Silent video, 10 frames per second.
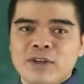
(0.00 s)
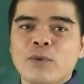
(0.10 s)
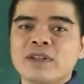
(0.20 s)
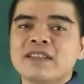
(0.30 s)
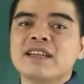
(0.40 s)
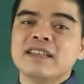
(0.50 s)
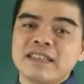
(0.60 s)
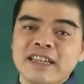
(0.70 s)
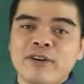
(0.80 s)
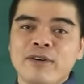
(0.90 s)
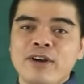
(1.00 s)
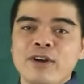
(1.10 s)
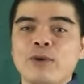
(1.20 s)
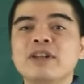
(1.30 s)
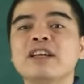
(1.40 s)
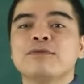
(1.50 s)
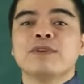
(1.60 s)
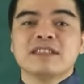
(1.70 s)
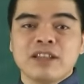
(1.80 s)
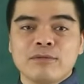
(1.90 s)
của tiền thì nhiều có điền
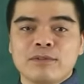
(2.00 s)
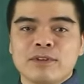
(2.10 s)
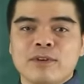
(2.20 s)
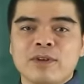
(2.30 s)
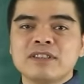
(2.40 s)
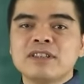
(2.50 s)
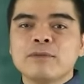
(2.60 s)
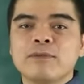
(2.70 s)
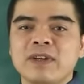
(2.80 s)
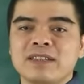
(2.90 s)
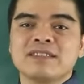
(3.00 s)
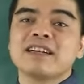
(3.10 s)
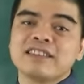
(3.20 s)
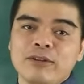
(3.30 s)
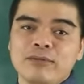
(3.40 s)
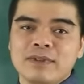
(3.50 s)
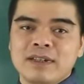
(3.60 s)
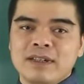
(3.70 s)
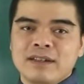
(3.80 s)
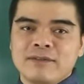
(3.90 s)
viên rộng có chức phận sang trọng
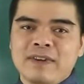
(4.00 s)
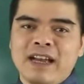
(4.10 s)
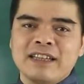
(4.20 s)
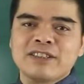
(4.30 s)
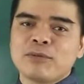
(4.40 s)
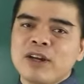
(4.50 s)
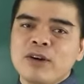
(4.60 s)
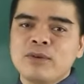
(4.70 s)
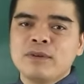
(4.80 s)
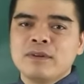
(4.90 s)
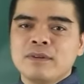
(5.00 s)
và sống lâu